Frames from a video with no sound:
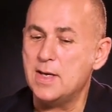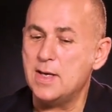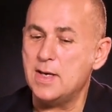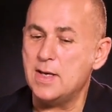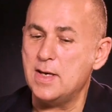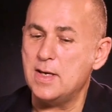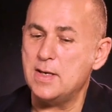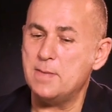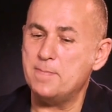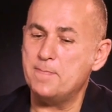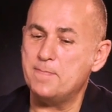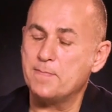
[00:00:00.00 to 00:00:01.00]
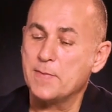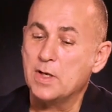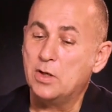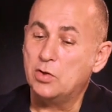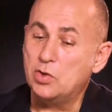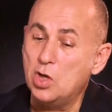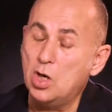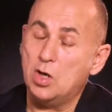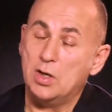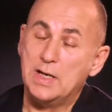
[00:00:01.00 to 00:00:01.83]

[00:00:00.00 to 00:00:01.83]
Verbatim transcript: E, ehm, no,